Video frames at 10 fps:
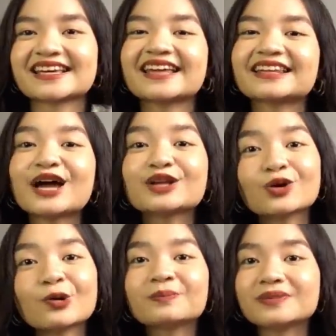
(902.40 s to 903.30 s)
And I
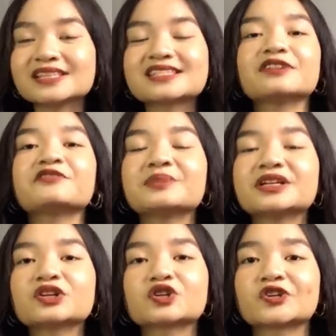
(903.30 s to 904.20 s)
know beads have
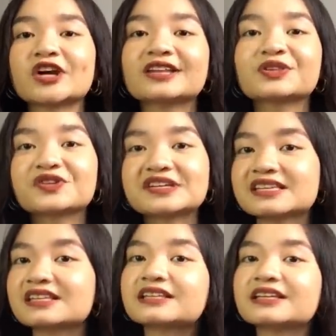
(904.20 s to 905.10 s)
been a trend
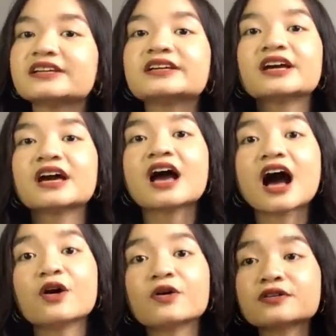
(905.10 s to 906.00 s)
recently.
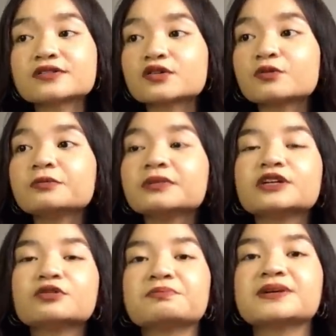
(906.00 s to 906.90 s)
Ako nga gusto ko bumili
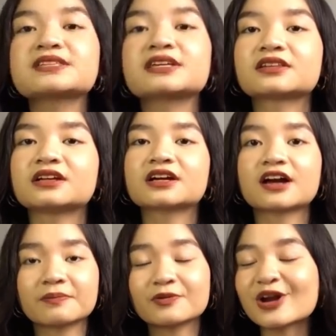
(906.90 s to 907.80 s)
ng beads set
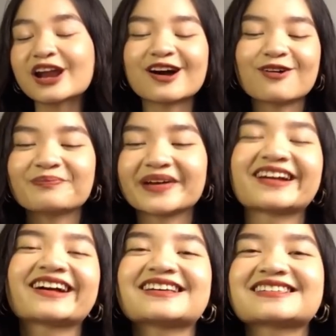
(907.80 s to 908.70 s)
talaga. Wala na akong
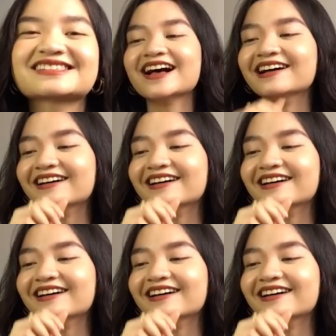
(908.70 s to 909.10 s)
pera, guys.